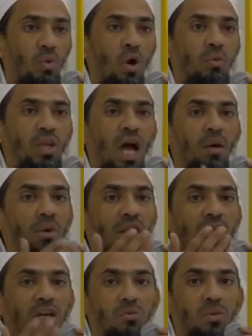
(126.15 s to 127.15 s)
ومن
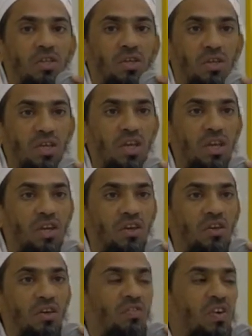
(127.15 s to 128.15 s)
عمل لخدمة
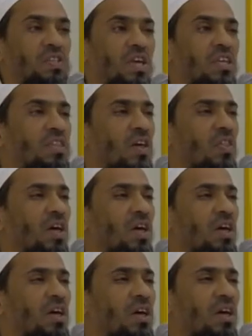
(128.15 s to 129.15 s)
الدين
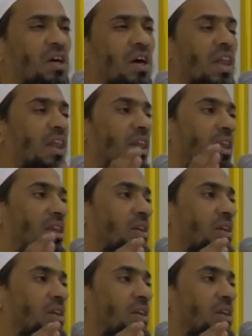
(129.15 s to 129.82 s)
فسيتضاءل